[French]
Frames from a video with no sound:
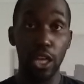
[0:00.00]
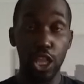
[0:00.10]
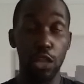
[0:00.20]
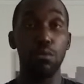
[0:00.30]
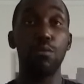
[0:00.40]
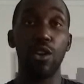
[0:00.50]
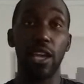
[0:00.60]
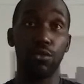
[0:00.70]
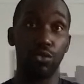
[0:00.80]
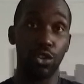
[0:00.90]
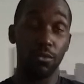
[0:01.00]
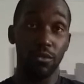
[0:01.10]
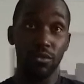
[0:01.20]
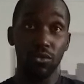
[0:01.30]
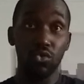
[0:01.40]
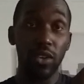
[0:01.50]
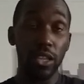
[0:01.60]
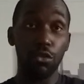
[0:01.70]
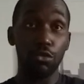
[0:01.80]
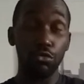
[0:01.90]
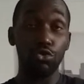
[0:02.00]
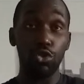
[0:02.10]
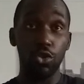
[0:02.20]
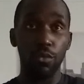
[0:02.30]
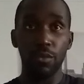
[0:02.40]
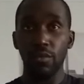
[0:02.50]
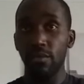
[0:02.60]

C'est à ce moment-là, donc, ton intention de jeu,